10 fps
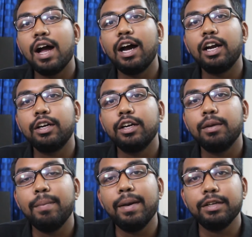আর
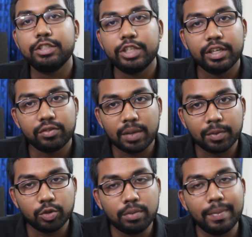সেক্ষেত্রে
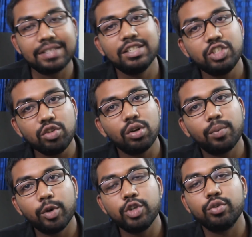আপনার যদি মেসেঞ্জিং করার
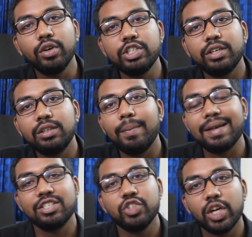প্রয়োজন হয় সেক্ষেত্রে
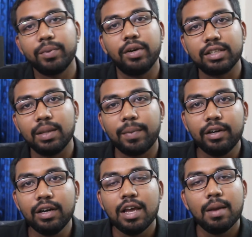মেসেঞ্জার অ্যাপটা রাখতে পারেন
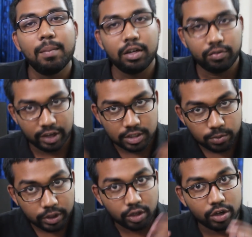বাট
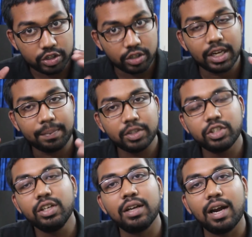ফেসবুকের অরিজিনাল অ্যাপটা
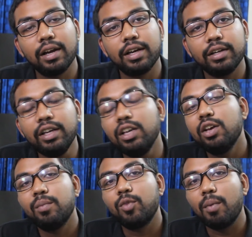সেটা না রাখাটাই
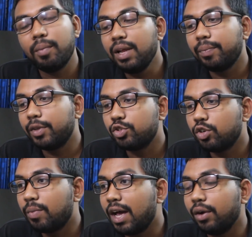প্রবাবলি আপনার জন্য
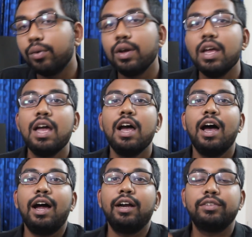ভালো
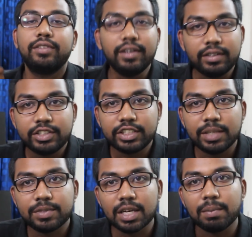আর থার্ড যে
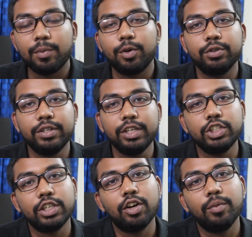টিপটা আমার পক্ষ থেকে
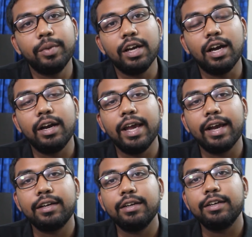সেটা হবে এক
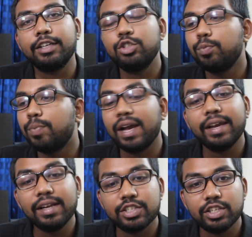কিছু প্লাগ
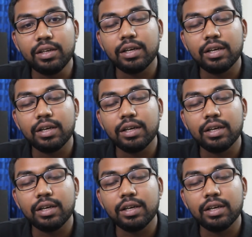আছে